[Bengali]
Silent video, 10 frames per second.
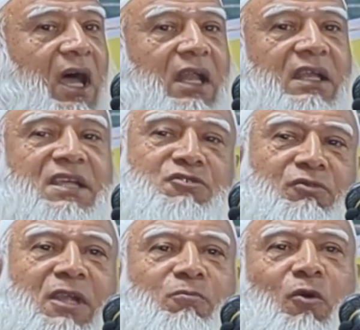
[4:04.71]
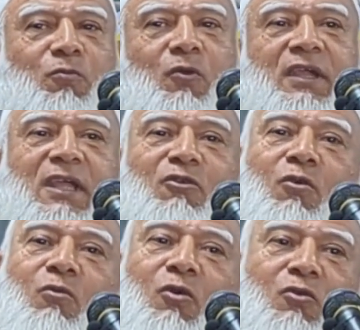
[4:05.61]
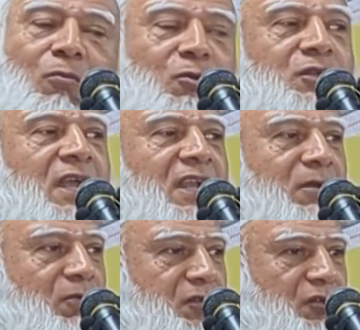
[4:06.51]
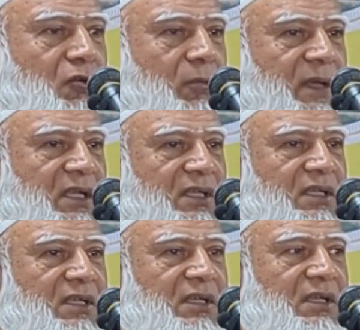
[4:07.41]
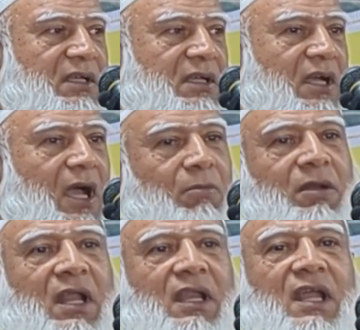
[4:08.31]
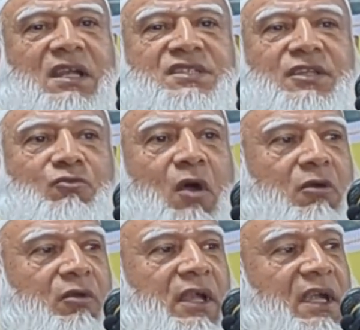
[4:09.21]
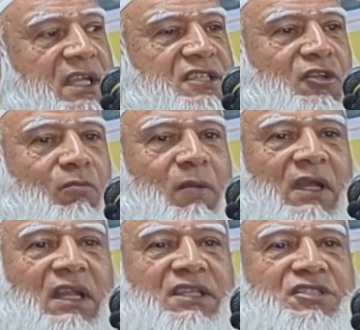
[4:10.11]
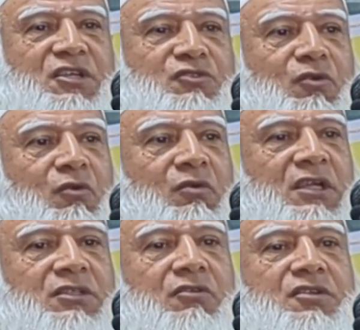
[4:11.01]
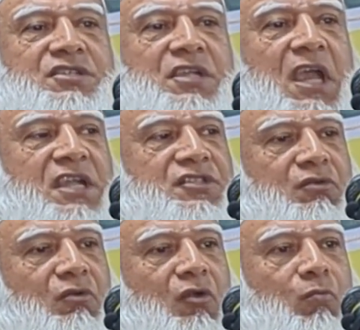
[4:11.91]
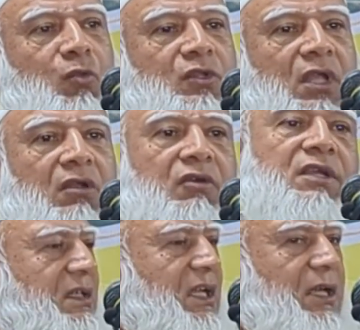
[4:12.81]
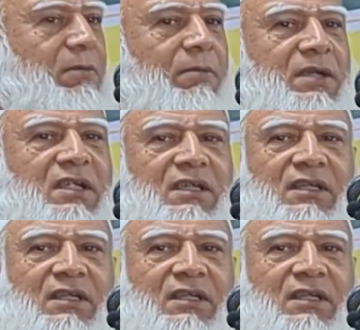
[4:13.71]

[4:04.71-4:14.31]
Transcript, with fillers: আর কিছুদিন পরপরই এইরকম গণ অভ্যুত্থানের প্রয়োজন হবে আমরা আল্লাহর কাছে দোয়া করি এটি যেন বাংলাদেশের জনগণের জন্য শেষ গণ অভ্যুত্থান হয় এইভাবে